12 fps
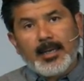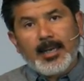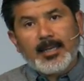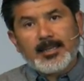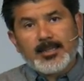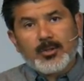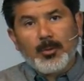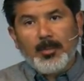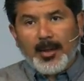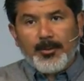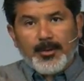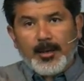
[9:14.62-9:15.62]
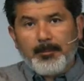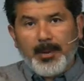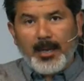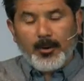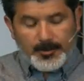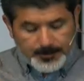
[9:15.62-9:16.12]
es tomado del
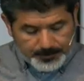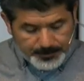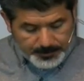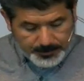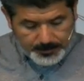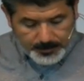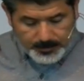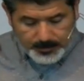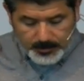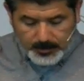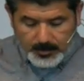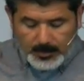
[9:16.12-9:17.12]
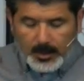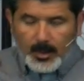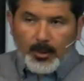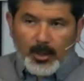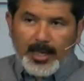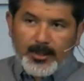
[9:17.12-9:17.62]
pelo,
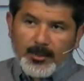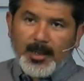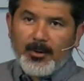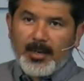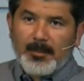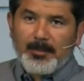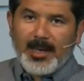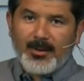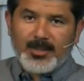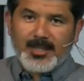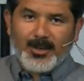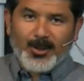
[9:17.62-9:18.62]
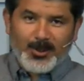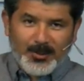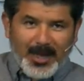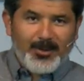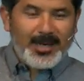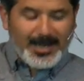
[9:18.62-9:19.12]
no que le tomaron el pelo, sino lo
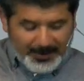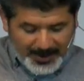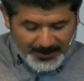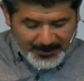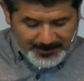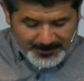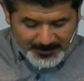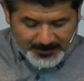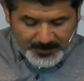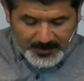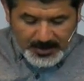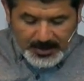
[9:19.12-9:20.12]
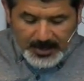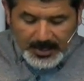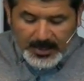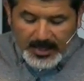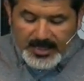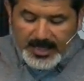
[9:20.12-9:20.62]
tomaron del cabello.
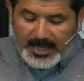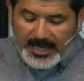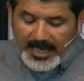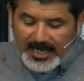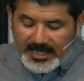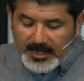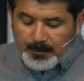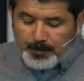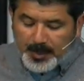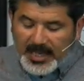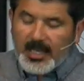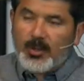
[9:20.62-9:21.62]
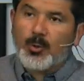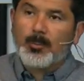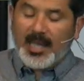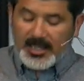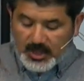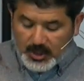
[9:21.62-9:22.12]
Dice, y el espíritu
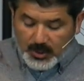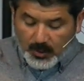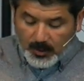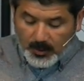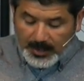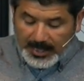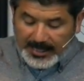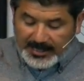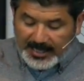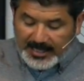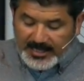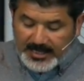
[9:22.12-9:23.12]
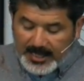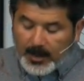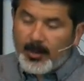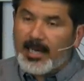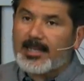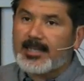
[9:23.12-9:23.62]
me alzó entre el
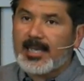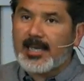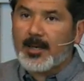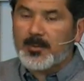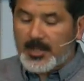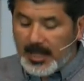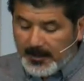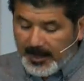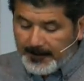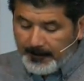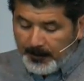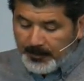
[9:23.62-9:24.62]
cielo y la tierra. Observa,